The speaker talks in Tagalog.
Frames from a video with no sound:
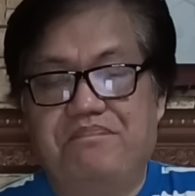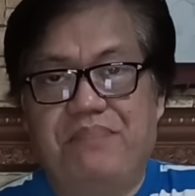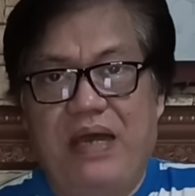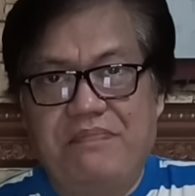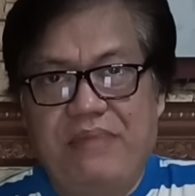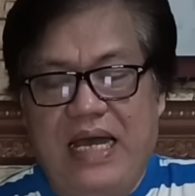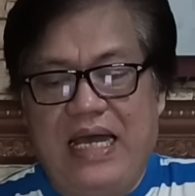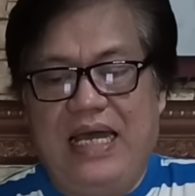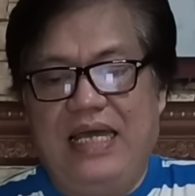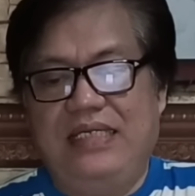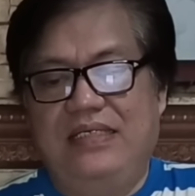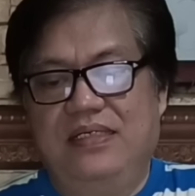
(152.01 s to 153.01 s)

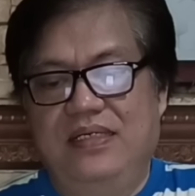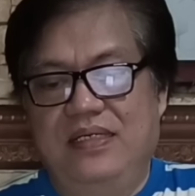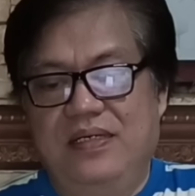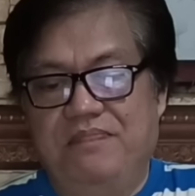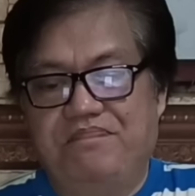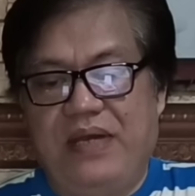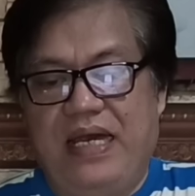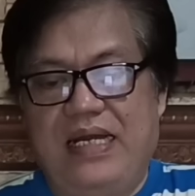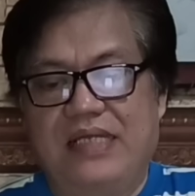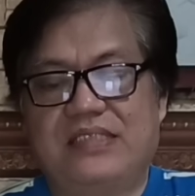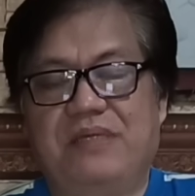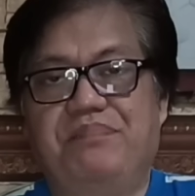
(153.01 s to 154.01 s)
Pabahay
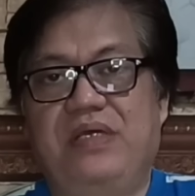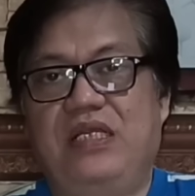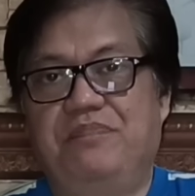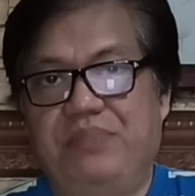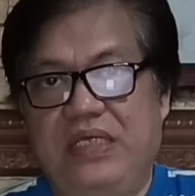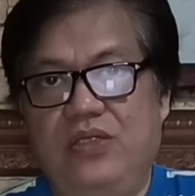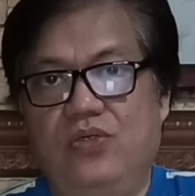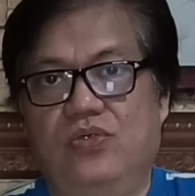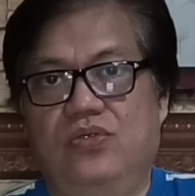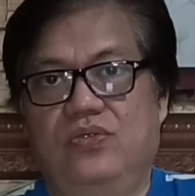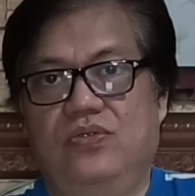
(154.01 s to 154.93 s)
para sa Pilipino.